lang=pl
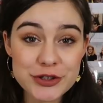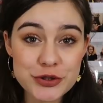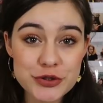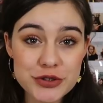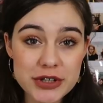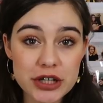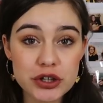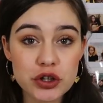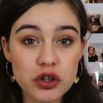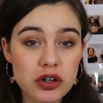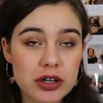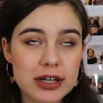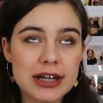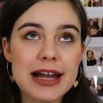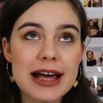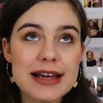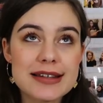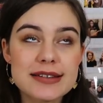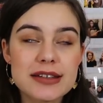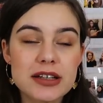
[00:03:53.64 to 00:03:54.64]
książka to
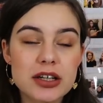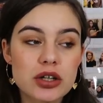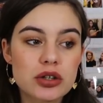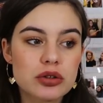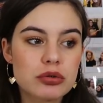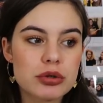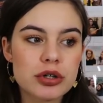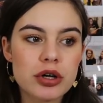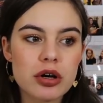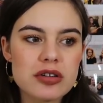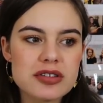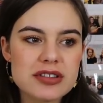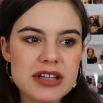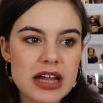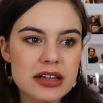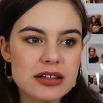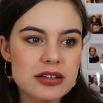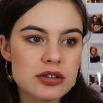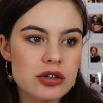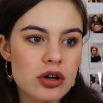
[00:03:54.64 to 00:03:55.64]
klasyk, który
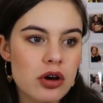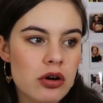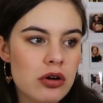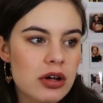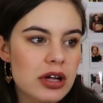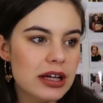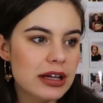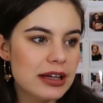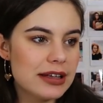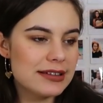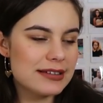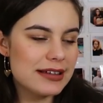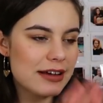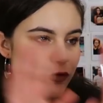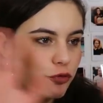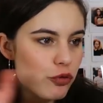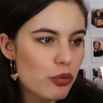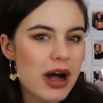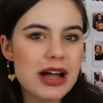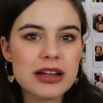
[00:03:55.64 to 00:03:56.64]
ostatnio
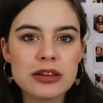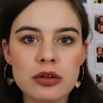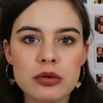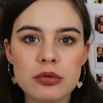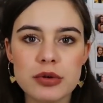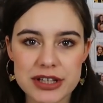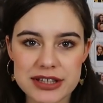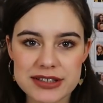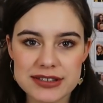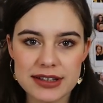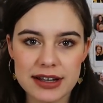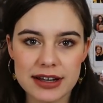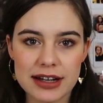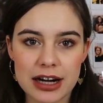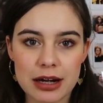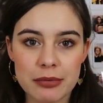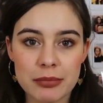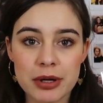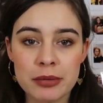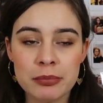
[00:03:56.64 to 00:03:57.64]
zawładnął
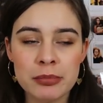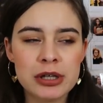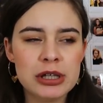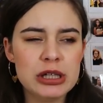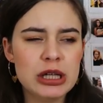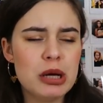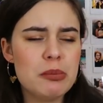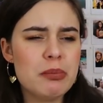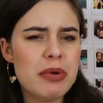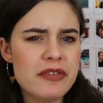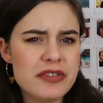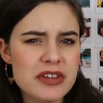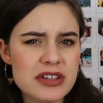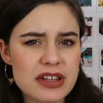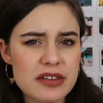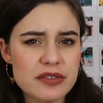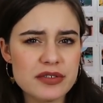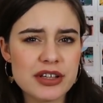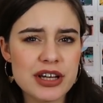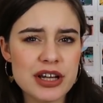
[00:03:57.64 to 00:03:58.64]
Instagramem. Pewnie
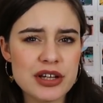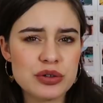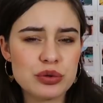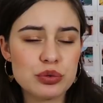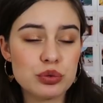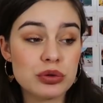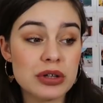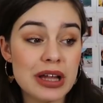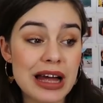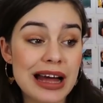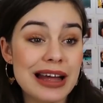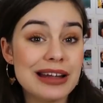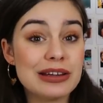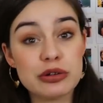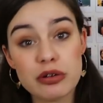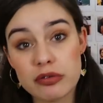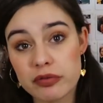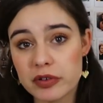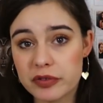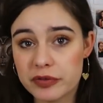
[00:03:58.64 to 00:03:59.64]
ze względu na
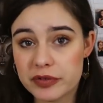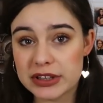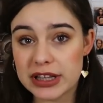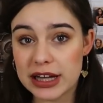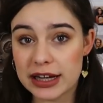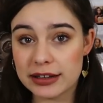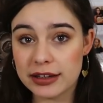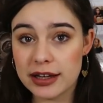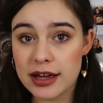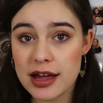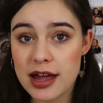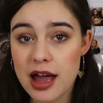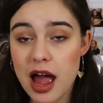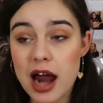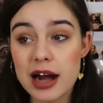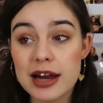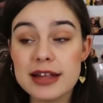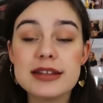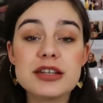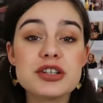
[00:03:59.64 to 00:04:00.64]
nowe wydanie,
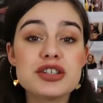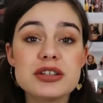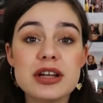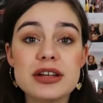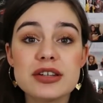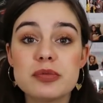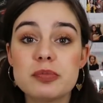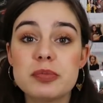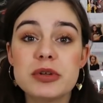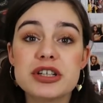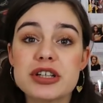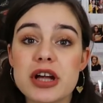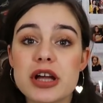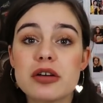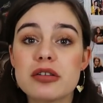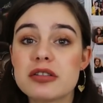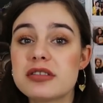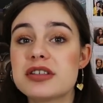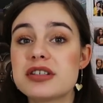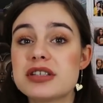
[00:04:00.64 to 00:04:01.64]
ale też na
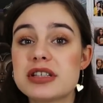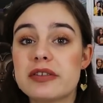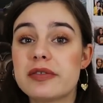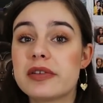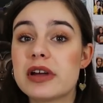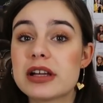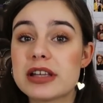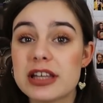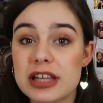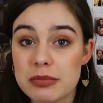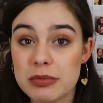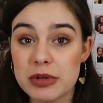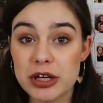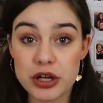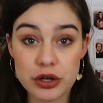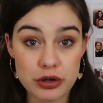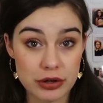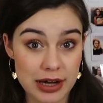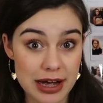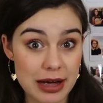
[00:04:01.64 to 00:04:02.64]
zbliżający się wielkimi
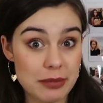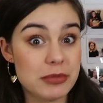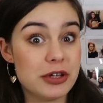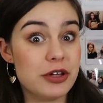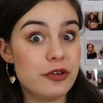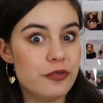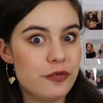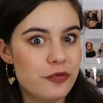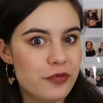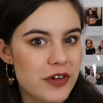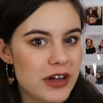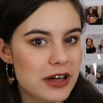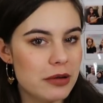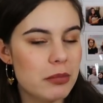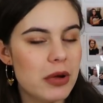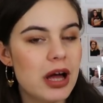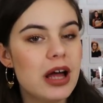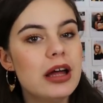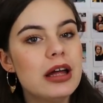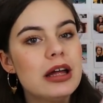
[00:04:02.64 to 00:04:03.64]
krokami
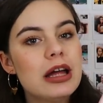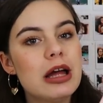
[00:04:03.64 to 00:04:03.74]
film.